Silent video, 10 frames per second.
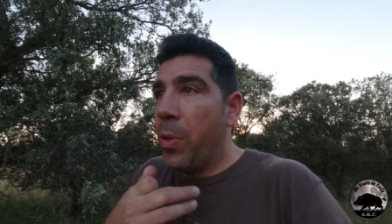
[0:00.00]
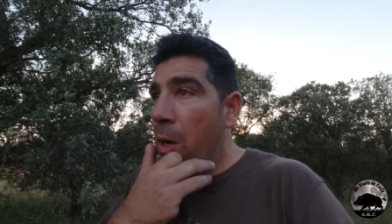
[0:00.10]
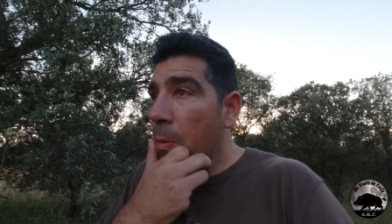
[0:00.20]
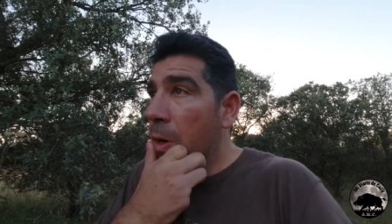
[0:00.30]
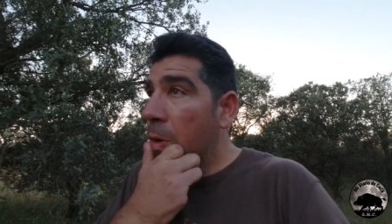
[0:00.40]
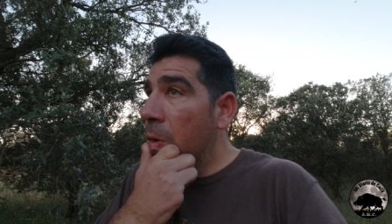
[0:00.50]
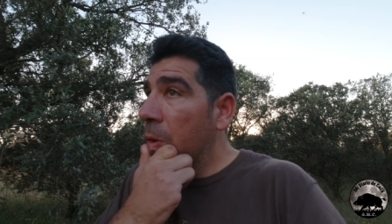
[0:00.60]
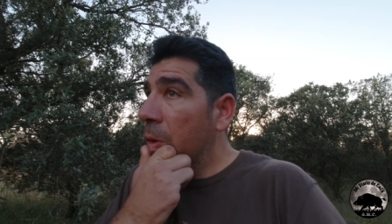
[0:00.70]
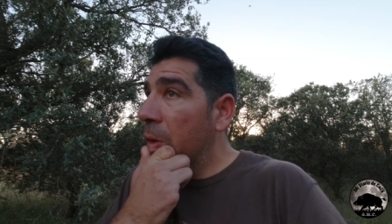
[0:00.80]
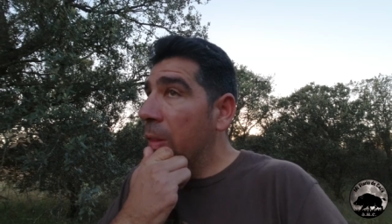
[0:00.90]
Pero bueno,
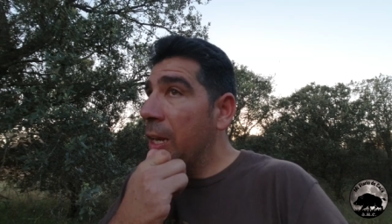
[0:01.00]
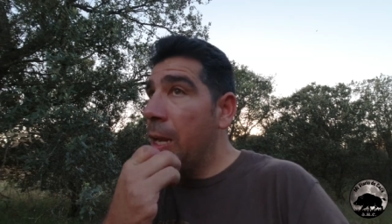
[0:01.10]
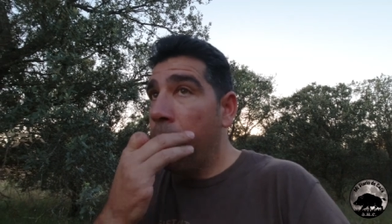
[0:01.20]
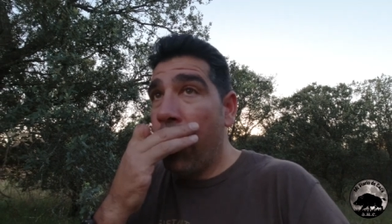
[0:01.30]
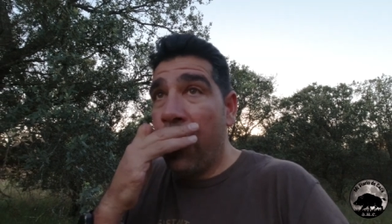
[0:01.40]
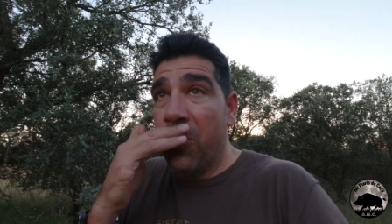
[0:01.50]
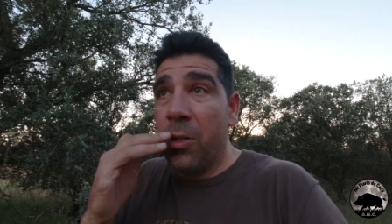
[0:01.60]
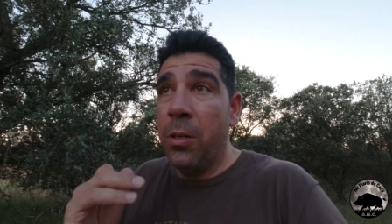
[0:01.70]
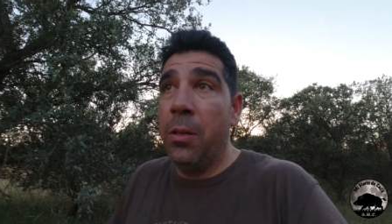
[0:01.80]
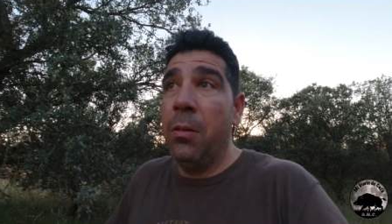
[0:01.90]
no, no
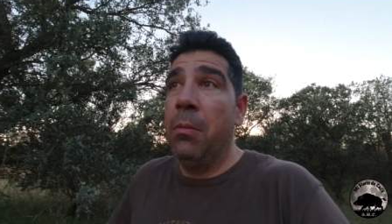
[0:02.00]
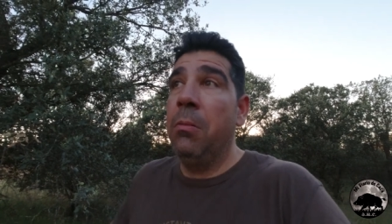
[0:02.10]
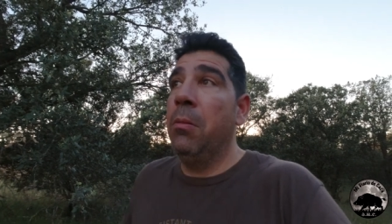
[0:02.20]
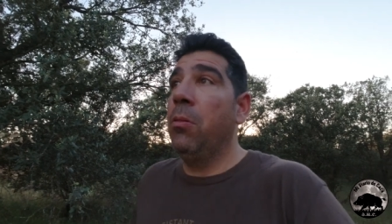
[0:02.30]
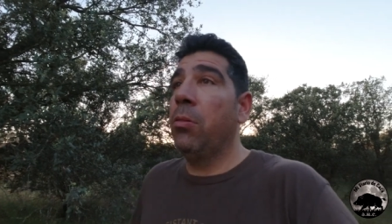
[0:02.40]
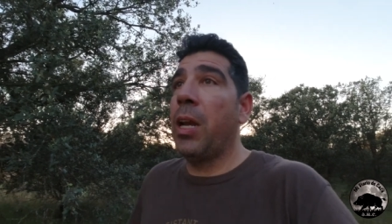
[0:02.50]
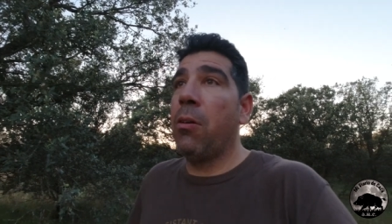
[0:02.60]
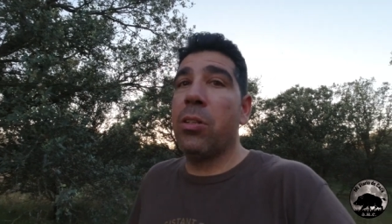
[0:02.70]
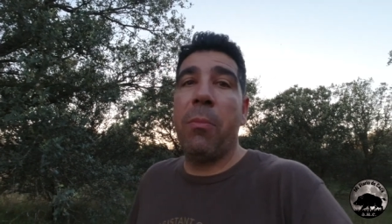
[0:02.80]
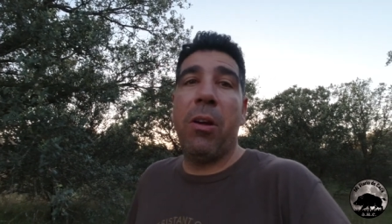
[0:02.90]
teníamos
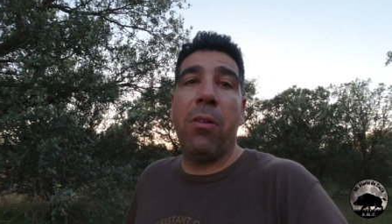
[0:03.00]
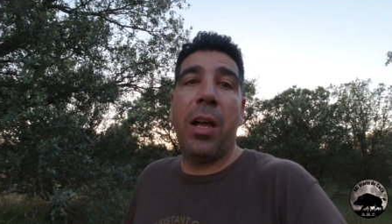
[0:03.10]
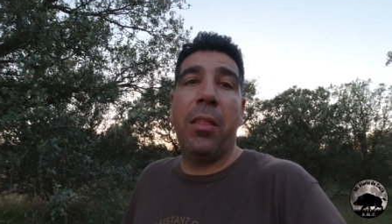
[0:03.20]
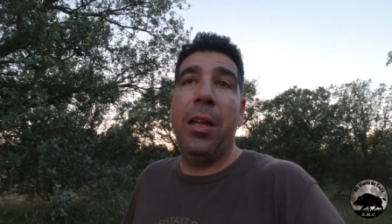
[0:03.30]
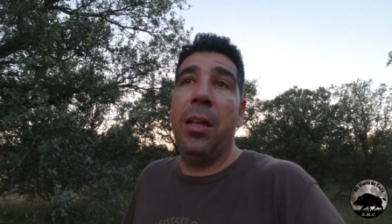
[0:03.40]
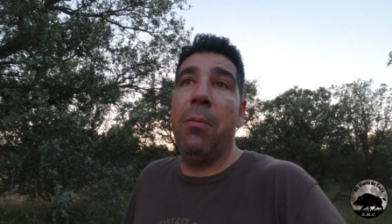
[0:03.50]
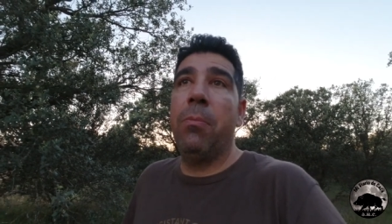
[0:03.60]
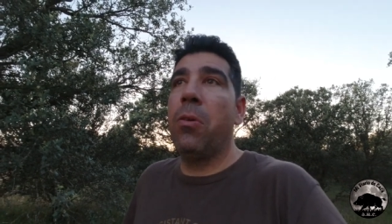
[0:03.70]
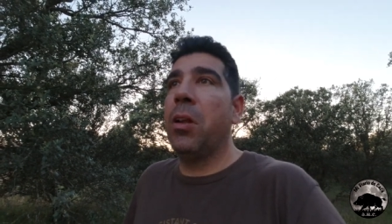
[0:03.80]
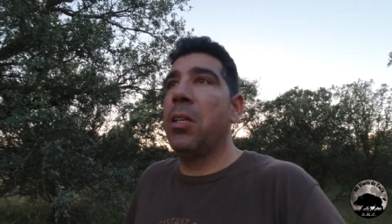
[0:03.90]
otra cosa mejor que hacer y
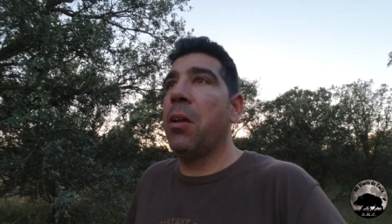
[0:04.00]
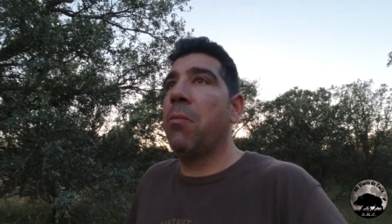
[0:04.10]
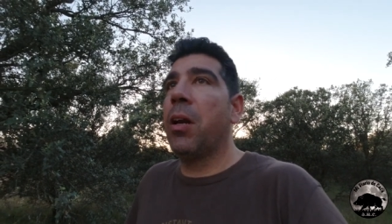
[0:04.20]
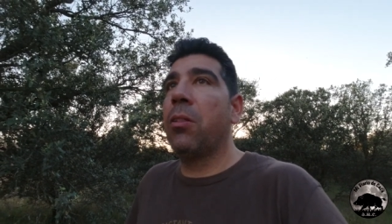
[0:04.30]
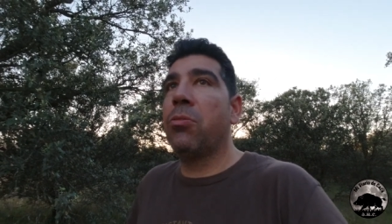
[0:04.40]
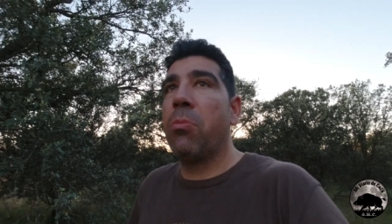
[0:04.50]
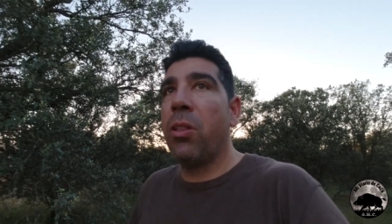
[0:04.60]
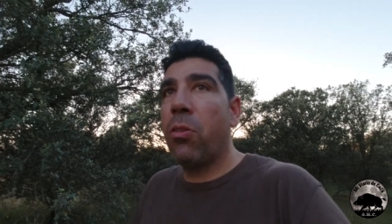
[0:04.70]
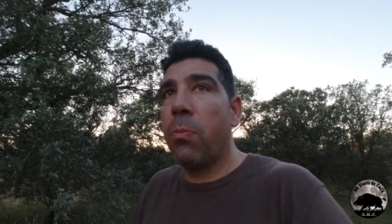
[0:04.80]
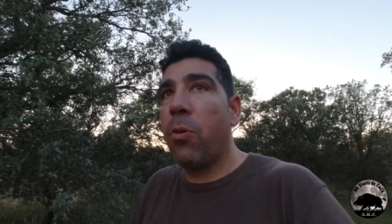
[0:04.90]
por echar un rato,
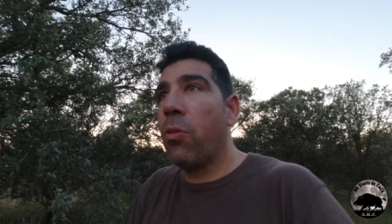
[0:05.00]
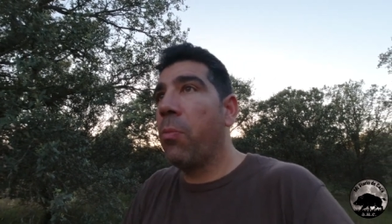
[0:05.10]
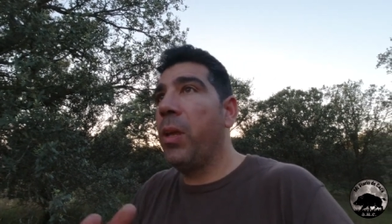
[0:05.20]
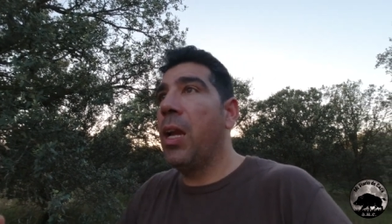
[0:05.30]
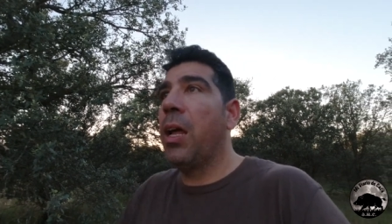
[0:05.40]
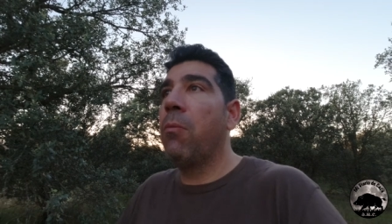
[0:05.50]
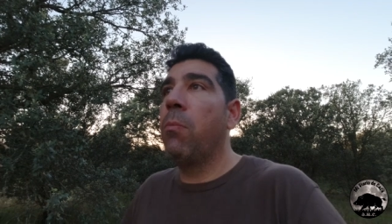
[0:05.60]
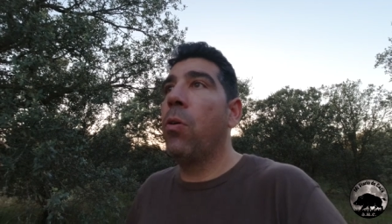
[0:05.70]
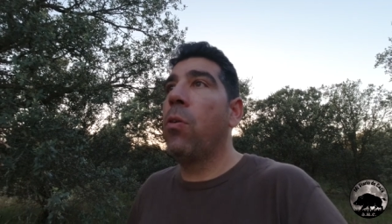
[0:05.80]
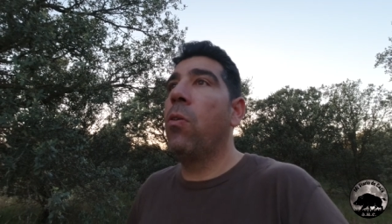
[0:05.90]
sobre todo por dominar
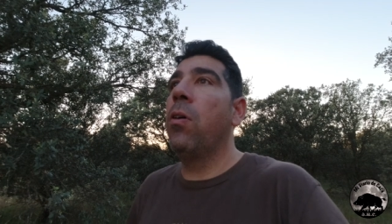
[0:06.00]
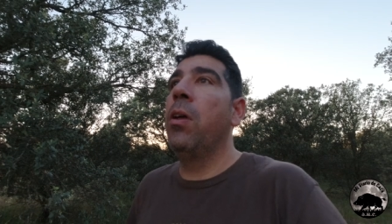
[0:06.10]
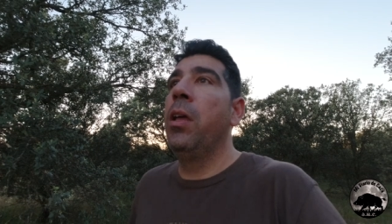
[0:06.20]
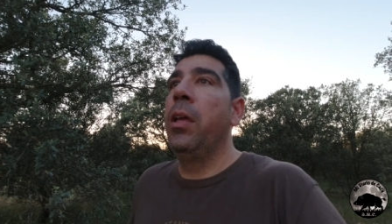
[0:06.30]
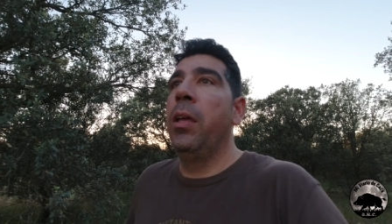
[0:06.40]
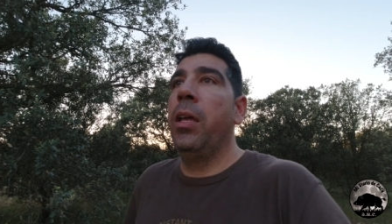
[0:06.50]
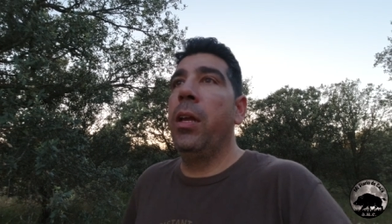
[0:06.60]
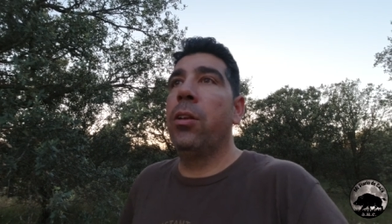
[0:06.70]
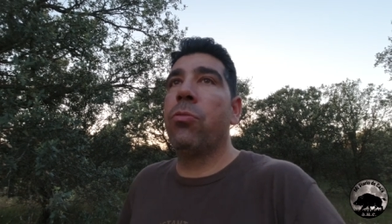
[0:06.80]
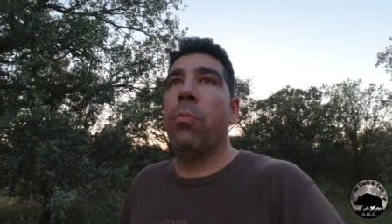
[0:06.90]
un poco
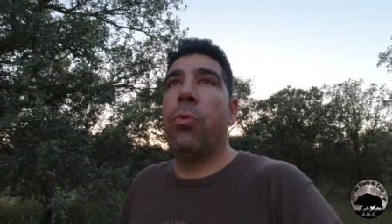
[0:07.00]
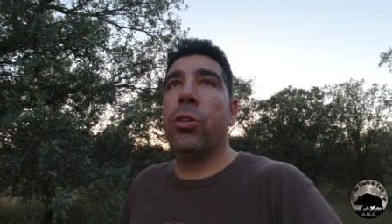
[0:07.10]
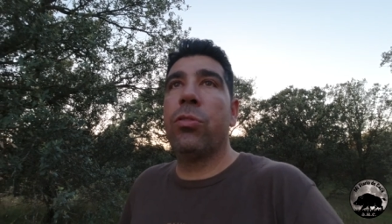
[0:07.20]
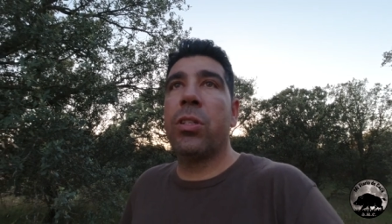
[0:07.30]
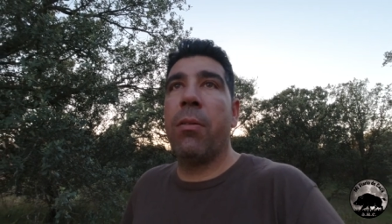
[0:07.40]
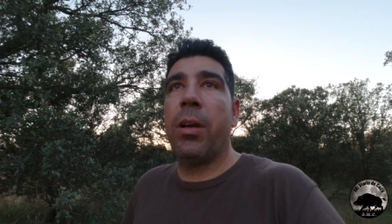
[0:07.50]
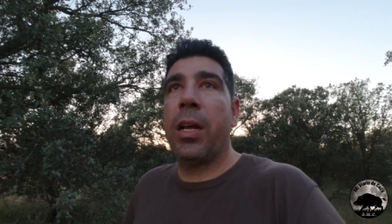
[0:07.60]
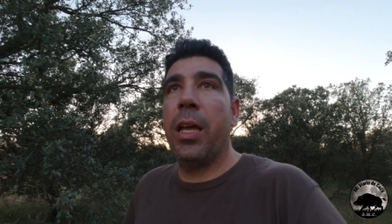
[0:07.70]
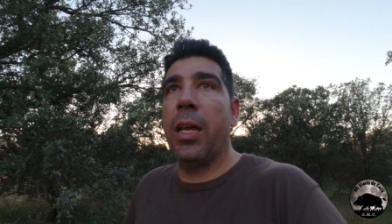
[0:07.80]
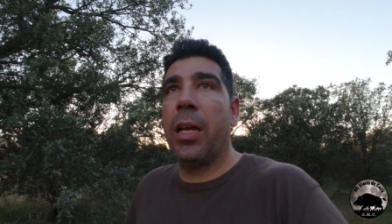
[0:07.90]
en estos puestos a
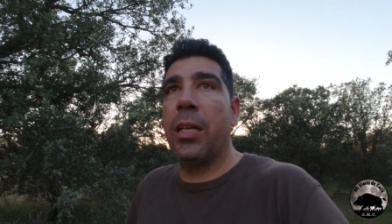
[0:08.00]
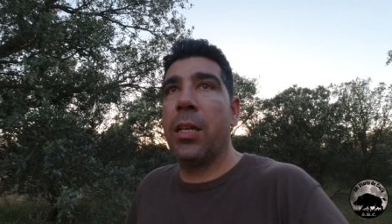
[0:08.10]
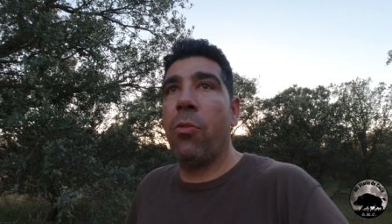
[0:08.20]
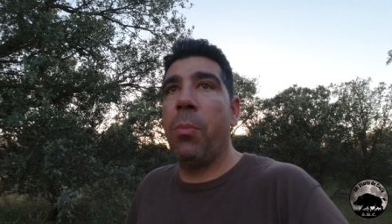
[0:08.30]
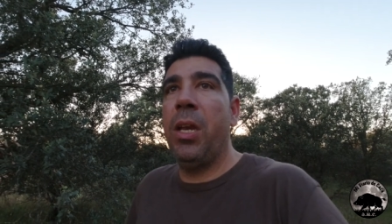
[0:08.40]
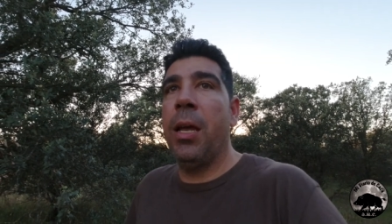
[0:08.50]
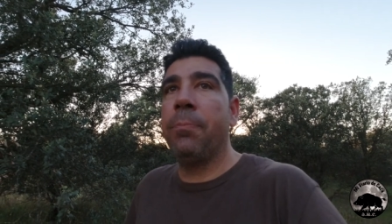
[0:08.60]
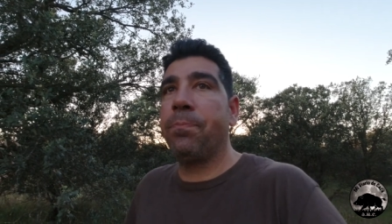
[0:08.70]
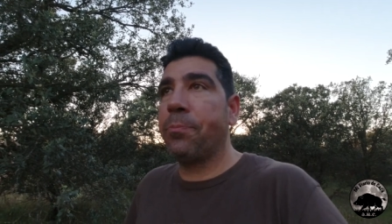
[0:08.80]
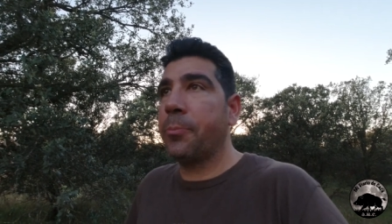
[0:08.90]
ver qué, se
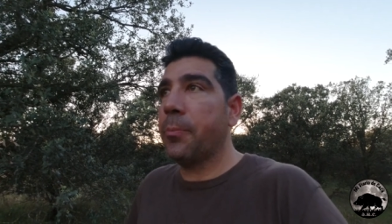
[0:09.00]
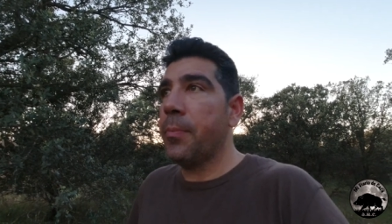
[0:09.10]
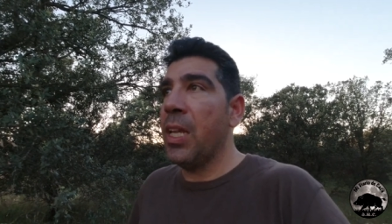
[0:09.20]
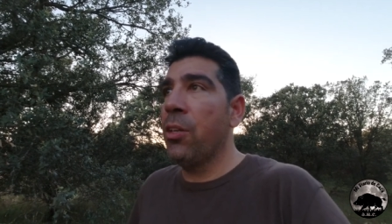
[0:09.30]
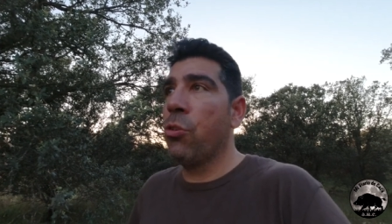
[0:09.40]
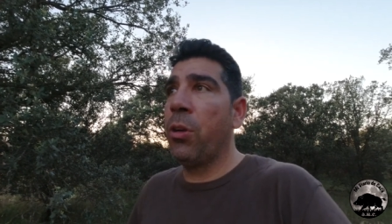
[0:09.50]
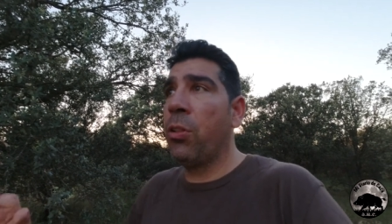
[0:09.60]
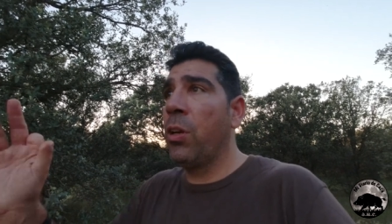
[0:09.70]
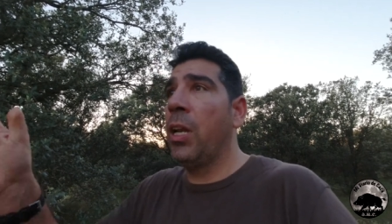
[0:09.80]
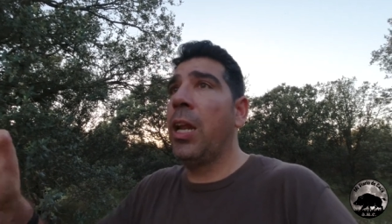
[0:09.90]
domina, sobre
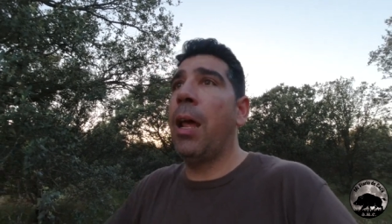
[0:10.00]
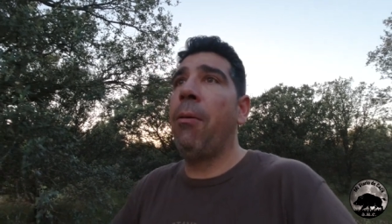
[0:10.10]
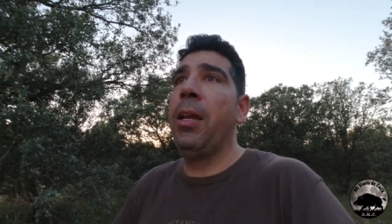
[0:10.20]
todo en el de la